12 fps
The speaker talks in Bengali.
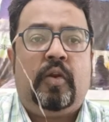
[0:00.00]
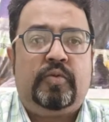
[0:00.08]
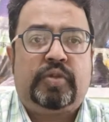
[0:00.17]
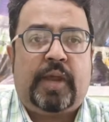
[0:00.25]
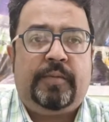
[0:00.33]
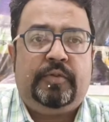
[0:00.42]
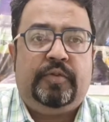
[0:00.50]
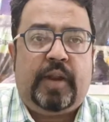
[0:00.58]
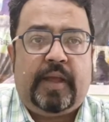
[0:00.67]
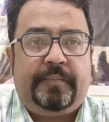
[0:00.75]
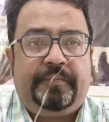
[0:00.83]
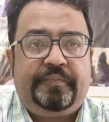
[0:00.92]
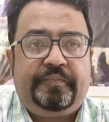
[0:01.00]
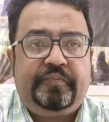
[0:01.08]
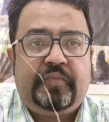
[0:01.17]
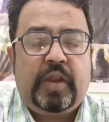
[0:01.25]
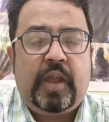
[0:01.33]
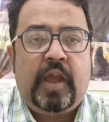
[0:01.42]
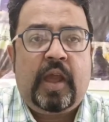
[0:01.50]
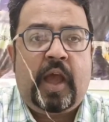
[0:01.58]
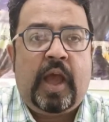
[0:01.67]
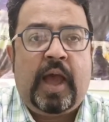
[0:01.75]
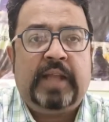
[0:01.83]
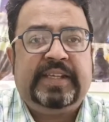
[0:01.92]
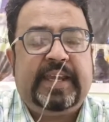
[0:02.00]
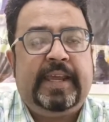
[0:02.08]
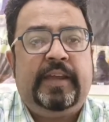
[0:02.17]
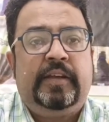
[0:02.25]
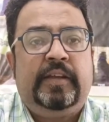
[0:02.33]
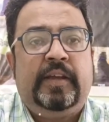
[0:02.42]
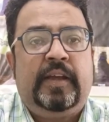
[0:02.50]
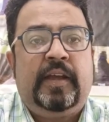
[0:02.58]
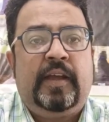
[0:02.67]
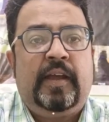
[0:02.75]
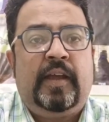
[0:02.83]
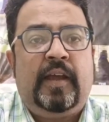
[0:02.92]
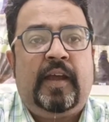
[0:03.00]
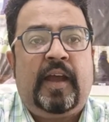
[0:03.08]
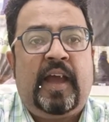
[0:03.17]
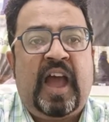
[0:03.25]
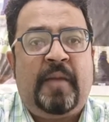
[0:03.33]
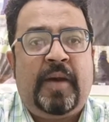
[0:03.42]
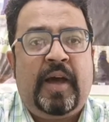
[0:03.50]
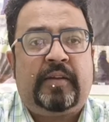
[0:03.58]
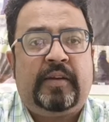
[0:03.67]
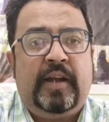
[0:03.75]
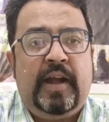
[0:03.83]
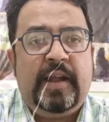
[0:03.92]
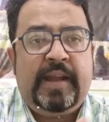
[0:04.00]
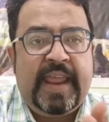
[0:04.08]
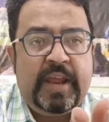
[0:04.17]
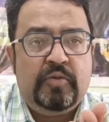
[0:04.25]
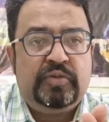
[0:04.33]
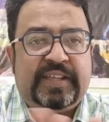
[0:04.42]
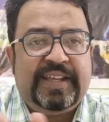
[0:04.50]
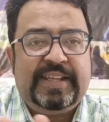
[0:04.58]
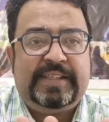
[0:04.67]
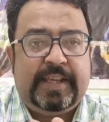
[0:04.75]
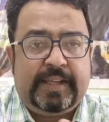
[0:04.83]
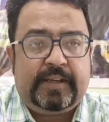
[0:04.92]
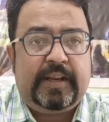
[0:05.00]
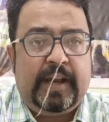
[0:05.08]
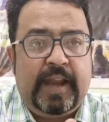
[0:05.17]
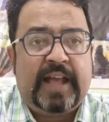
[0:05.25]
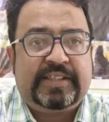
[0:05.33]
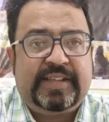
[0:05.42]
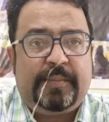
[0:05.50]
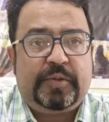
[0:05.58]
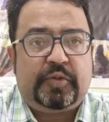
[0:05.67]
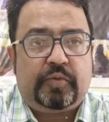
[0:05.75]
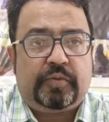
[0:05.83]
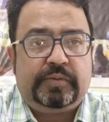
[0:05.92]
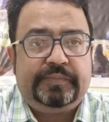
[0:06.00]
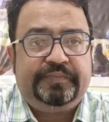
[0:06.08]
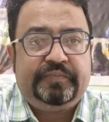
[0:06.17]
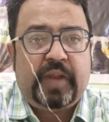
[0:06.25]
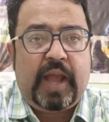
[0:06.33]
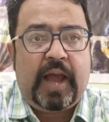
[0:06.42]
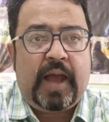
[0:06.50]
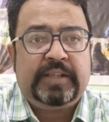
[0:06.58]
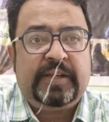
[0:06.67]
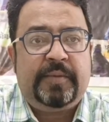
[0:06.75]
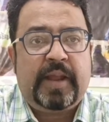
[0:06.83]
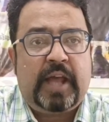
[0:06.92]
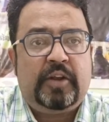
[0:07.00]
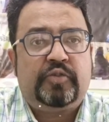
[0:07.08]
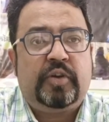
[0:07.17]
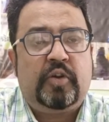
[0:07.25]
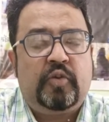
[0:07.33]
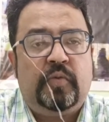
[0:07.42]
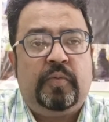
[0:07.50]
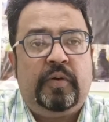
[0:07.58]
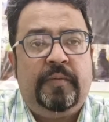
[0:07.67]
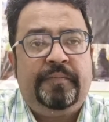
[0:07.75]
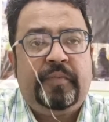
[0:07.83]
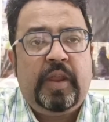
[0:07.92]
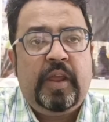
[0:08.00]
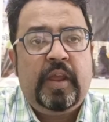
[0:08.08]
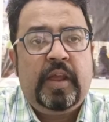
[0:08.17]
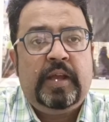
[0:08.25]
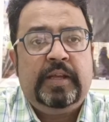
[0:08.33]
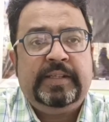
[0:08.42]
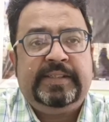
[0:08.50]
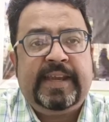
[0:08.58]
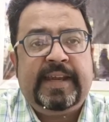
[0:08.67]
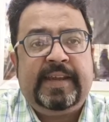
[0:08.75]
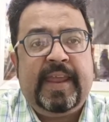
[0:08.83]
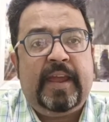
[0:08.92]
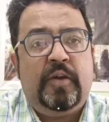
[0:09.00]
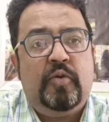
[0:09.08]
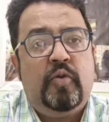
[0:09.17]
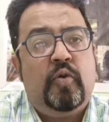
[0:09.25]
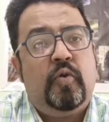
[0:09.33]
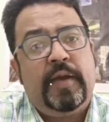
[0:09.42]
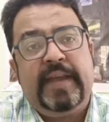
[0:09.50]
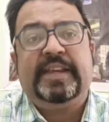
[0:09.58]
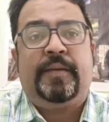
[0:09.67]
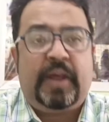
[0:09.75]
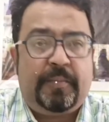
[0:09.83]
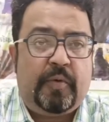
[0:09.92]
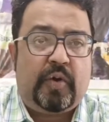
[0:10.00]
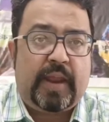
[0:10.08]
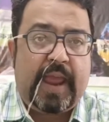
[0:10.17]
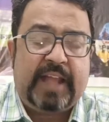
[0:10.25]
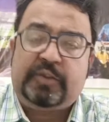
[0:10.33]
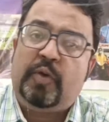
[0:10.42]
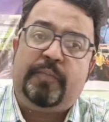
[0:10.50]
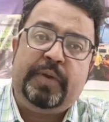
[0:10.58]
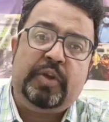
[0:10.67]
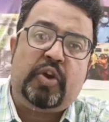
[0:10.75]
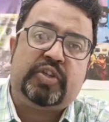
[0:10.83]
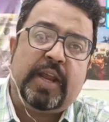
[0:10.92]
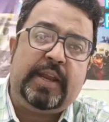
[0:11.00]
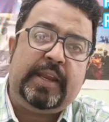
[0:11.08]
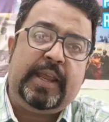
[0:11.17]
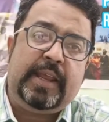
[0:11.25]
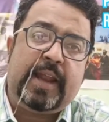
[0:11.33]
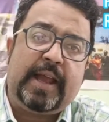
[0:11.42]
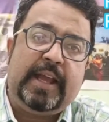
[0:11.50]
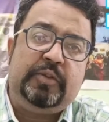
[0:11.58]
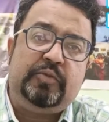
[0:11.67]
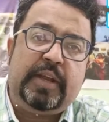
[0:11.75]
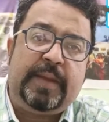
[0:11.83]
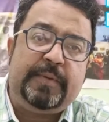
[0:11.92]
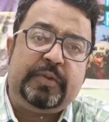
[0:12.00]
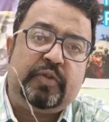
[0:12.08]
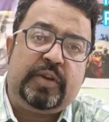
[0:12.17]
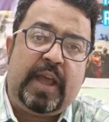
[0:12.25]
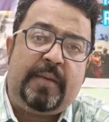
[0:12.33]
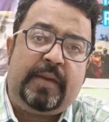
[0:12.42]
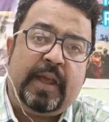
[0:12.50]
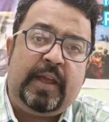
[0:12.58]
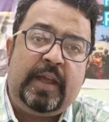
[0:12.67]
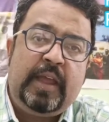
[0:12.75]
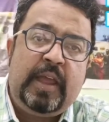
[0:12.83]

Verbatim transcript: নমস্কার বন্ধুরা আজকে আমার ডেঙ্গু সিরিজের লাস্ট এপিসোড আজ আমরা আলোচনা করব যে ডেঙ্গু হয়ে যাওয়ার পর এত প্রিকশন নেই এর আগে দুটো এপিসোডে আমরা